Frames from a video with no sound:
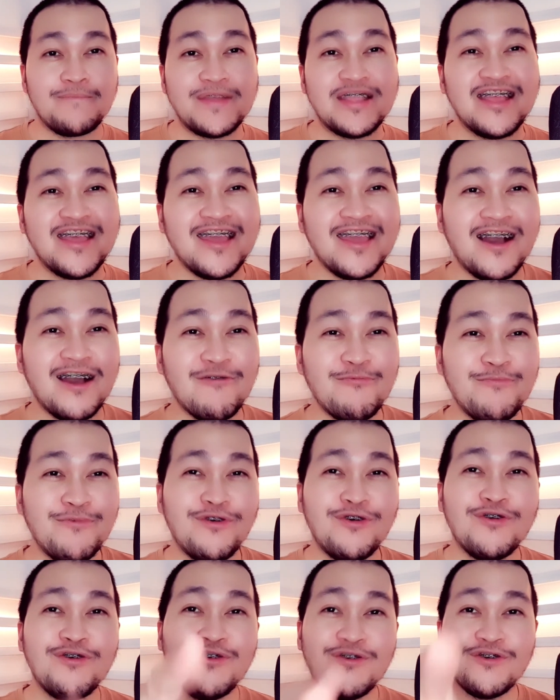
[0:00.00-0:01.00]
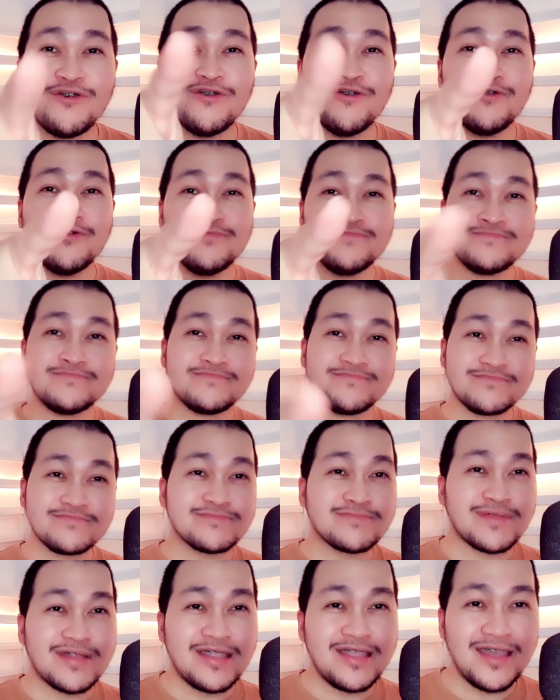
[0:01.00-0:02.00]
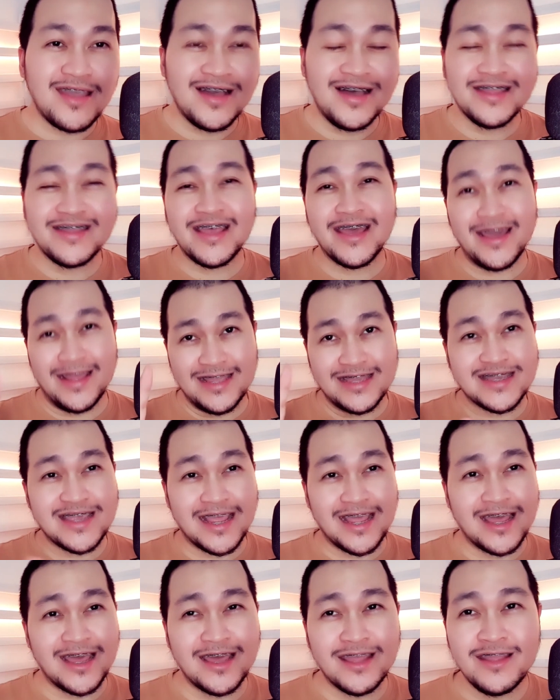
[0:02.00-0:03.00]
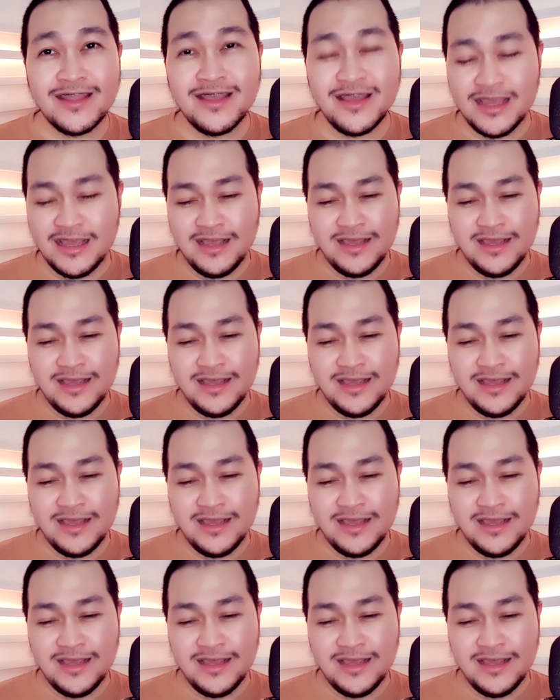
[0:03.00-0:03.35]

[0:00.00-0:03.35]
Pinaiyak mo ko. At dahil dyan,